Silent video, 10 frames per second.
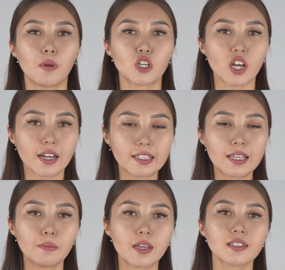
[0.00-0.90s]

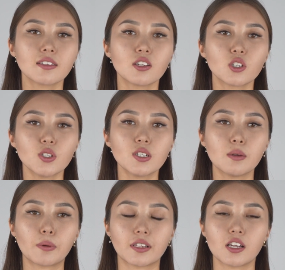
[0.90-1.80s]
Пожарные и местные
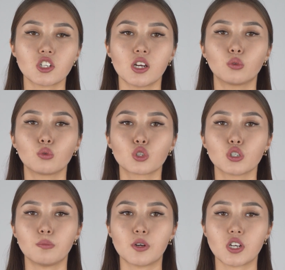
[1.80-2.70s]
жители продолжают
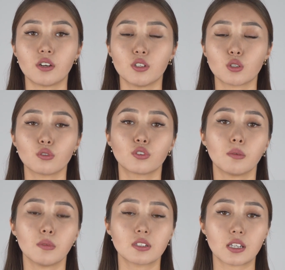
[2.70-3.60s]
тушить пожар в лесу в
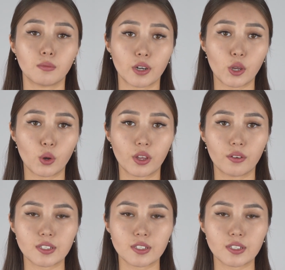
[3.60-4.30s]
Кеминском районе.